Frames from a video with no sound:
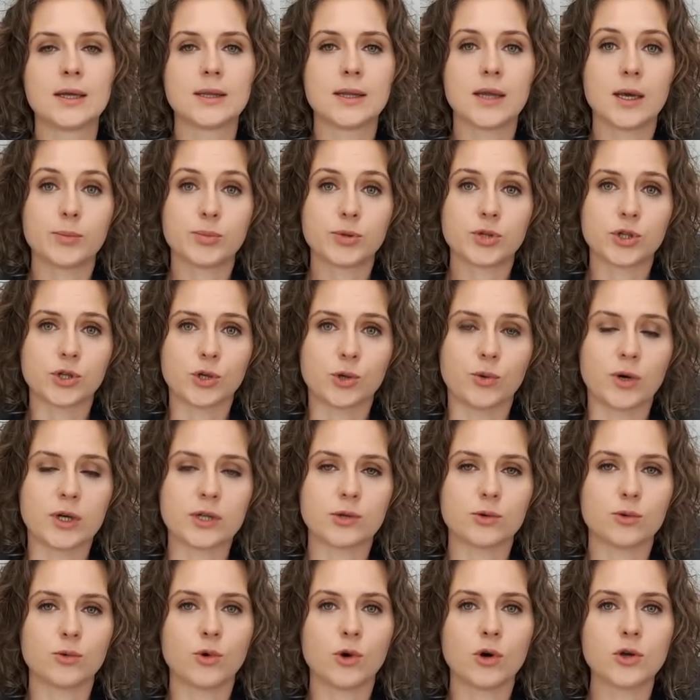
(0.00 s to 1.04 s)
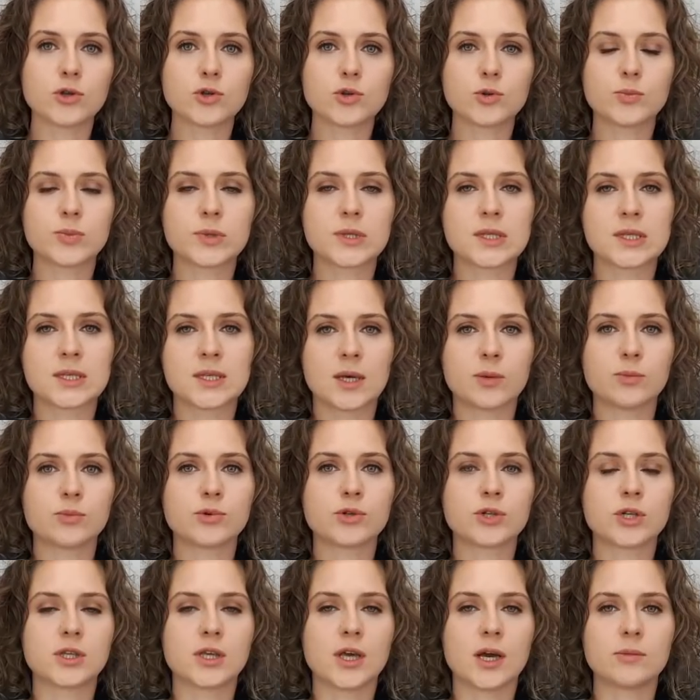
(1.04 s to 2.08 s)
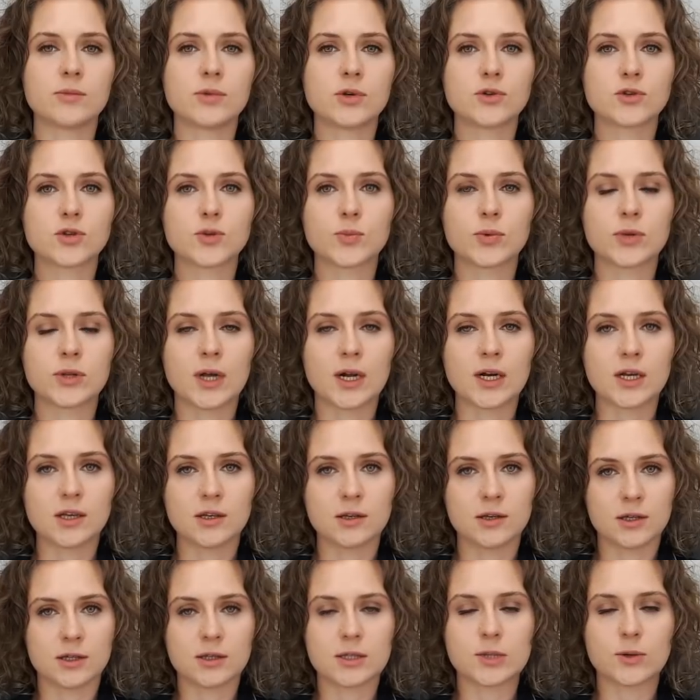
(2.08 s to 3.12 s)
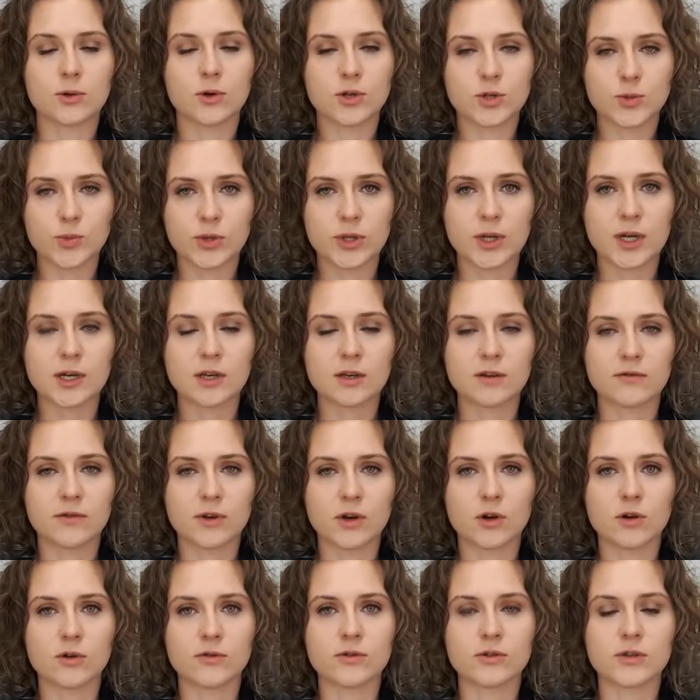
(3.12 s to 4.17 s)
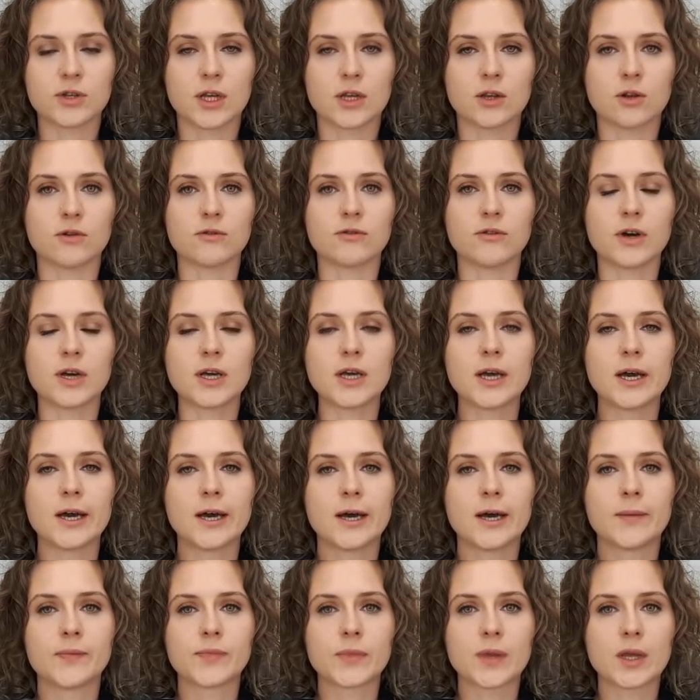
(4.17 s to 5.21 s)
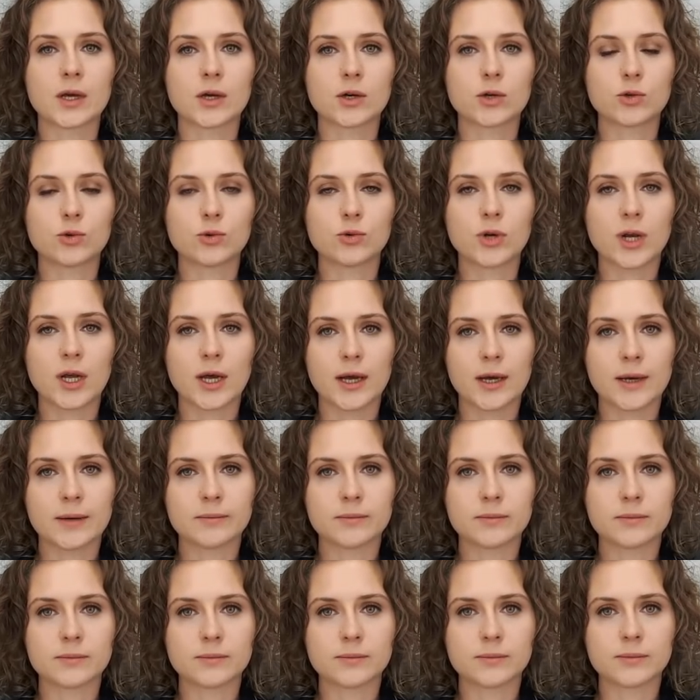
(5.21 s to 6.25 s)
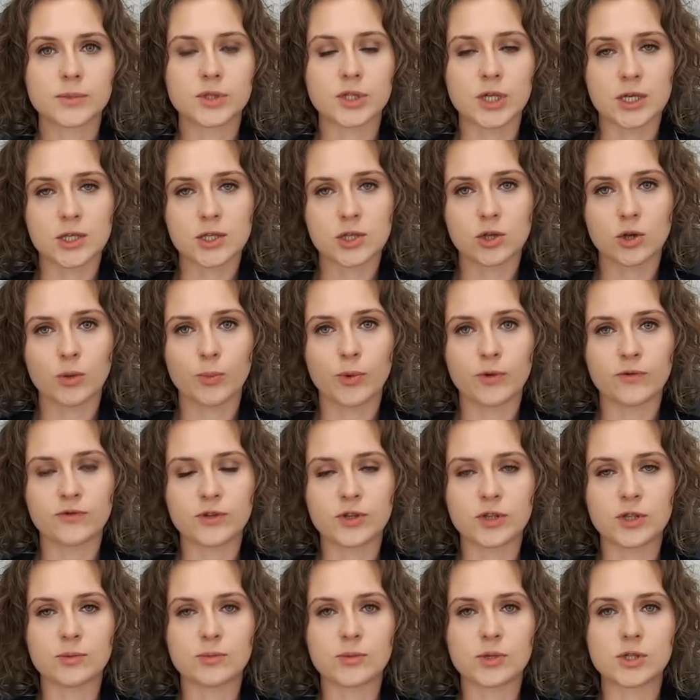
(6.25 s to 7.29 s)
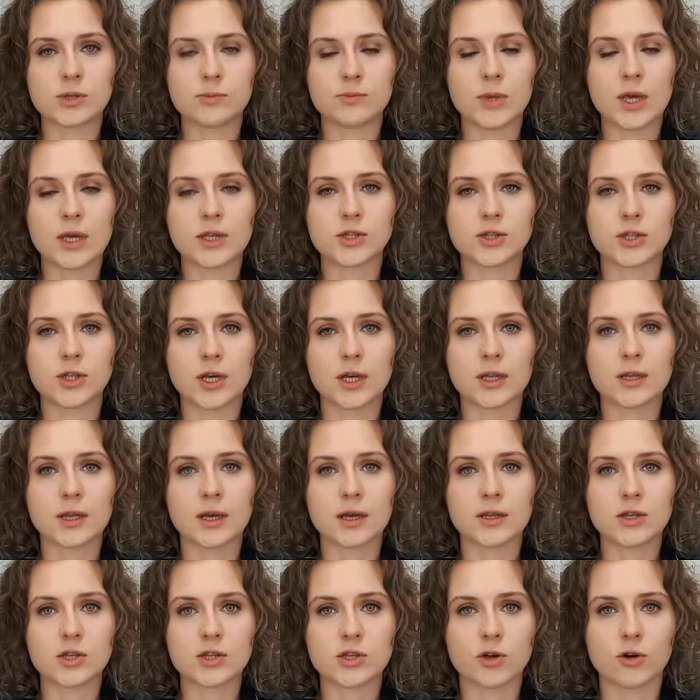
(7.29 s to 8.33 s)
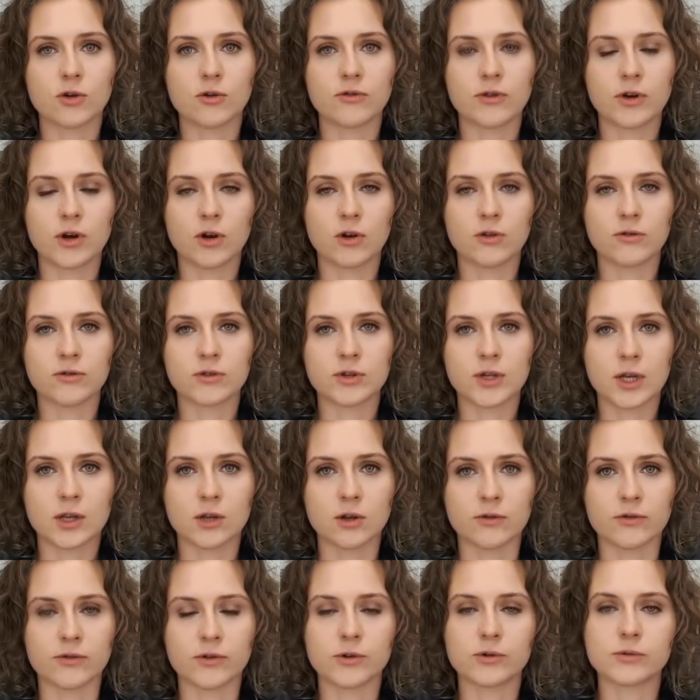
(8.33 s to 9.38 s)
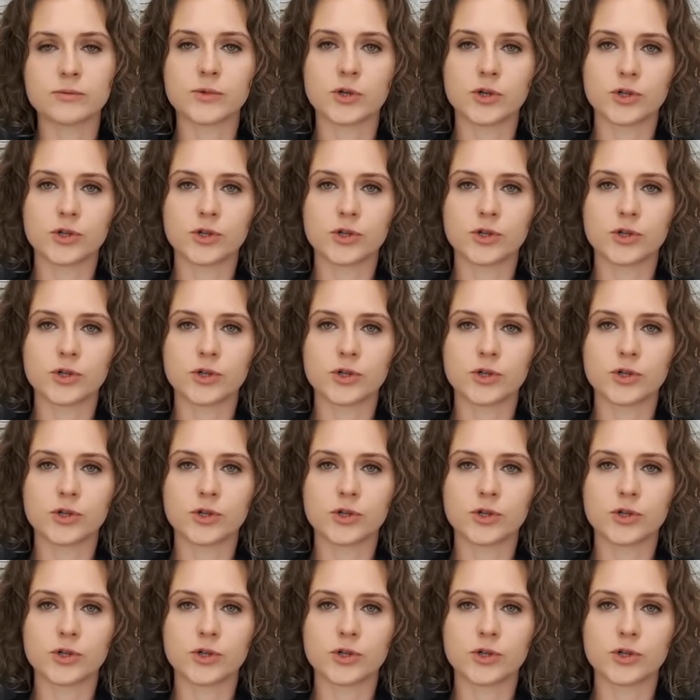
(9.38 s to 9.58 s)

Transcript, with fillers: Na przykład u osób z zaburzeniami gospodarki, gospodarki węglowodanowej, e, które mm, często powinny mieć dietę niskowęglowodanową.